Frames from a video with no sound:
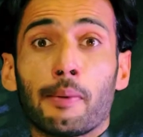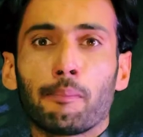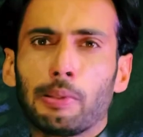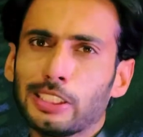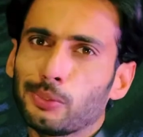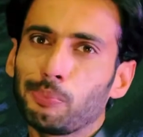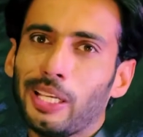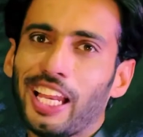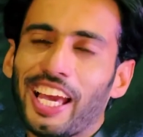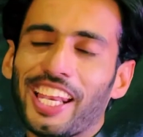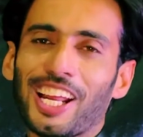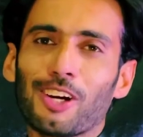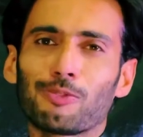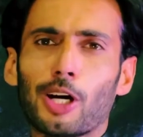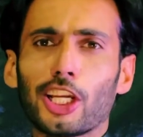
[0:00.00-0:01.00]
बिसमीम
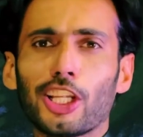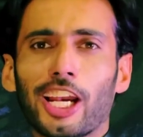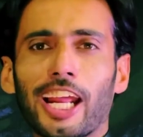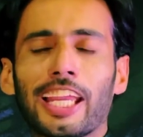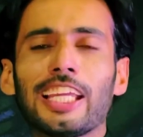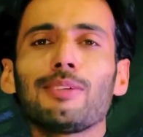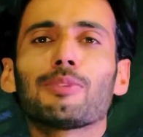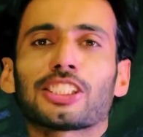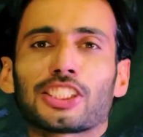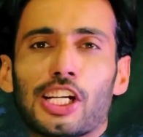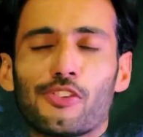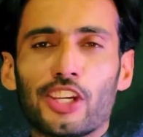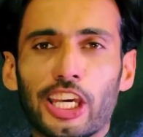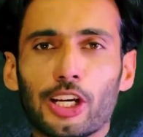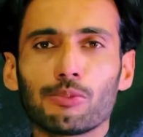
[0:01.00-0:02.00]

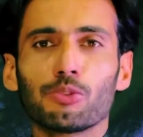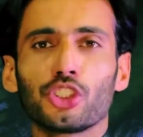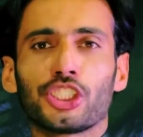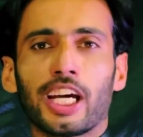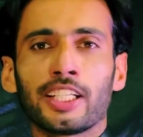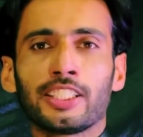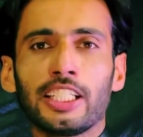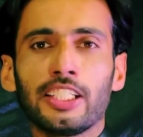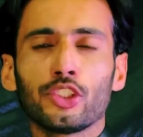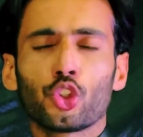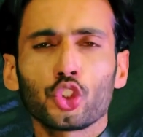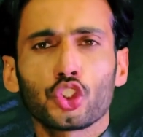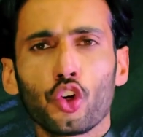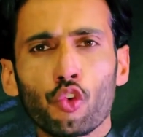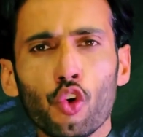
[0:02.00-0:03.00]
अल्लाम मुशाहिदीन
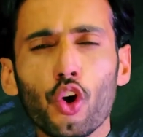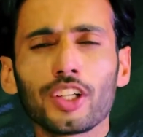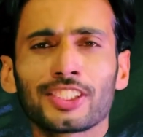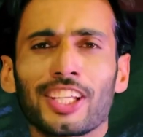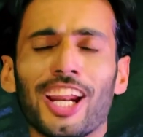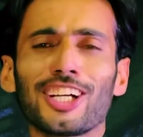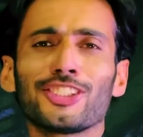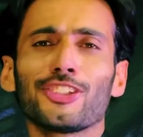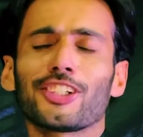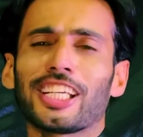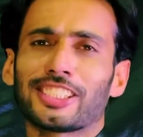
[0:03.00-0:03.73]
दोस्तों वो हजरात जो